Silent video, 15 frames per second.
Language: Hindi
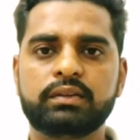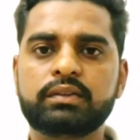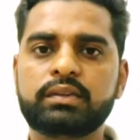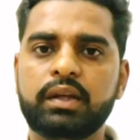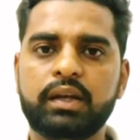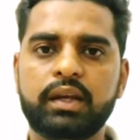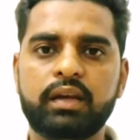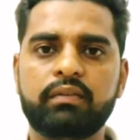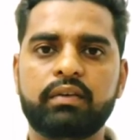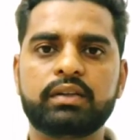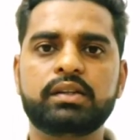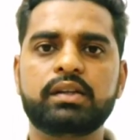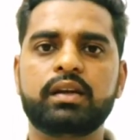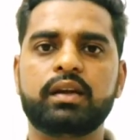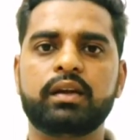
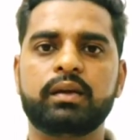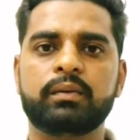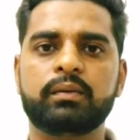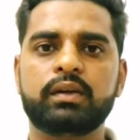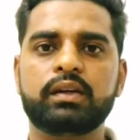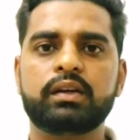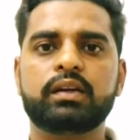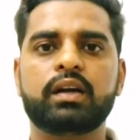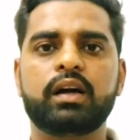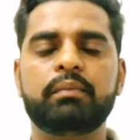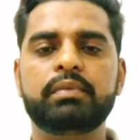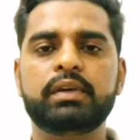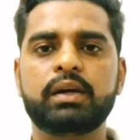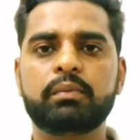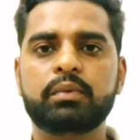धन्यवादी रहें
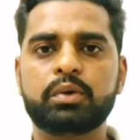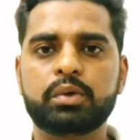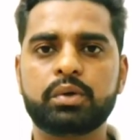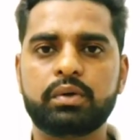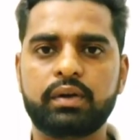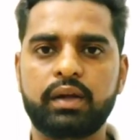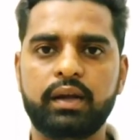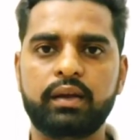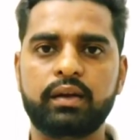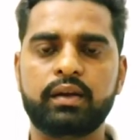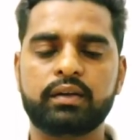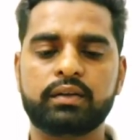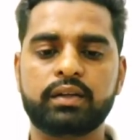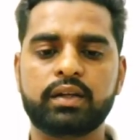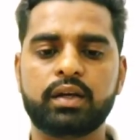कभी हम कुड़कुड़ाएं ना
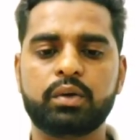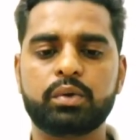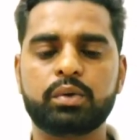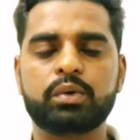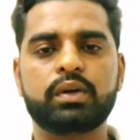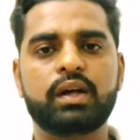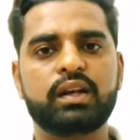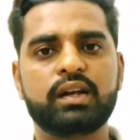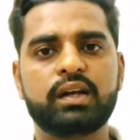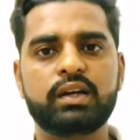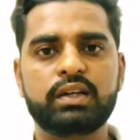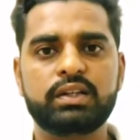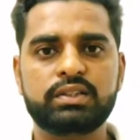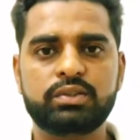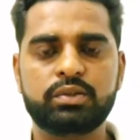क्योंकि कुड़कुड़ाना
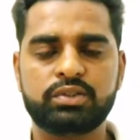जो